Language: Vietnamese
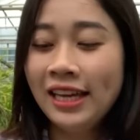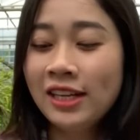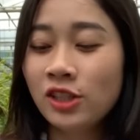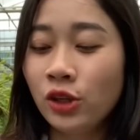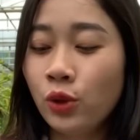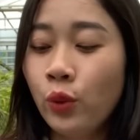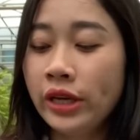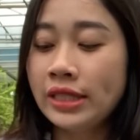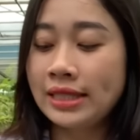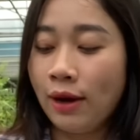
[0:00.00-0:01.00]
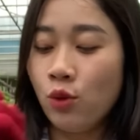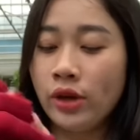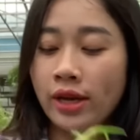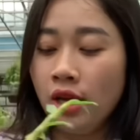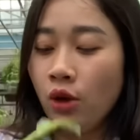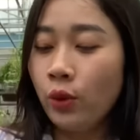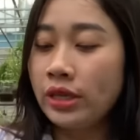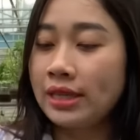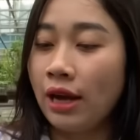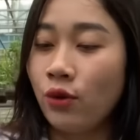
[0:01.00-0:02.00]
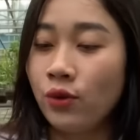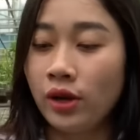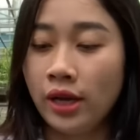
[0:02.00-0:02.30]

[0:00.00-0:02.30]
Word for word: Rồi Q sáu nè, Q sáu.